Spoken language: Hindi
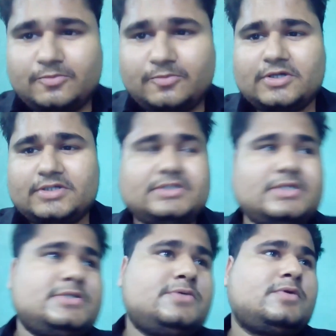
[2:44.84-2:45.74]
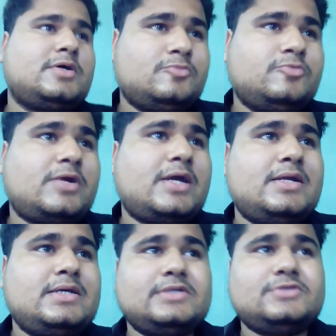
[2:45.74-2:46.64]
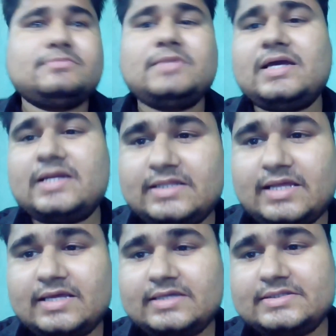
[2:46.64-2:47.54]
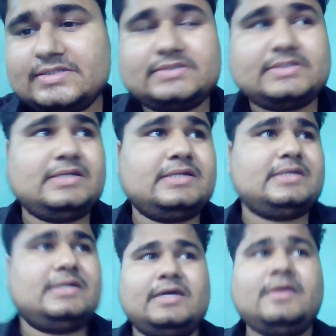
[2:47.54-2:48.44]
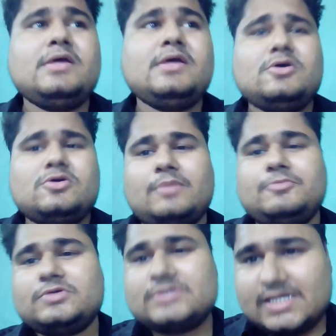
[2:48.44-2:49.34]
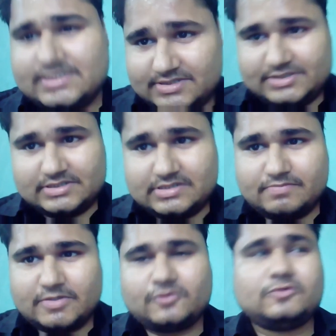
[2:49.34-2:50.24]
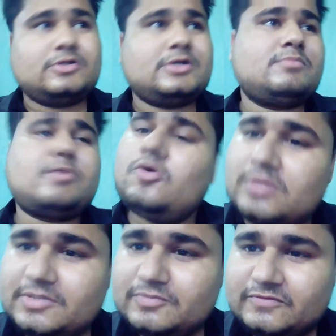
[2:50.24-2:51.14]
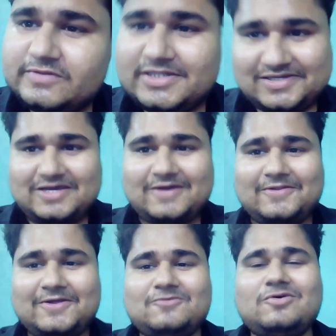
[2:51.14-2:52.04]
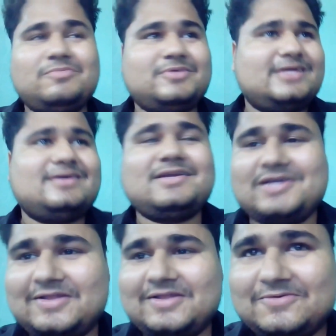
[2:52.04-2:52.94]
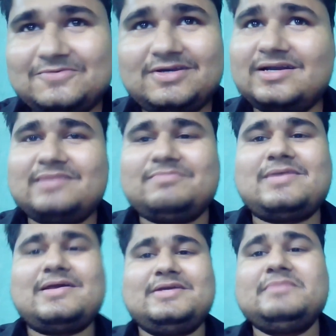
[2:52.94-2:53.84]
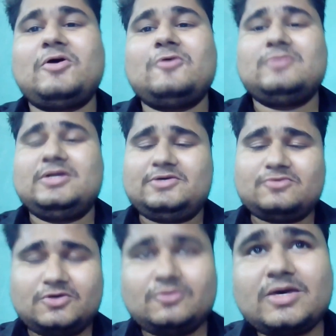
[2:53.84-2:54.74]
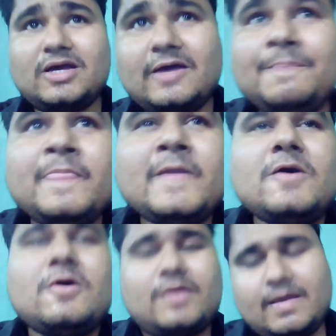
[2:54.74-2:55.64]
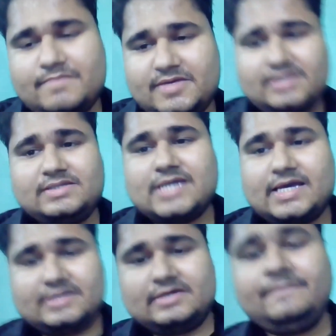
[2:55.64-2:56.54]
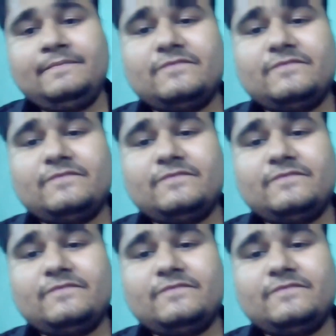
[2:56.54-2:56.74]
जो पॉलिटिशियंस है उनका तो पुराना ये जुमला रहता है कि जांच चल रही है तो आप लोग जांच कीजिए मैं खुद बाहुबली मूवी देख के आता हूँ और पता करके आता हूँ कि कटप्पा ने बाहुबली को क्यों मारा और आप भी जाइए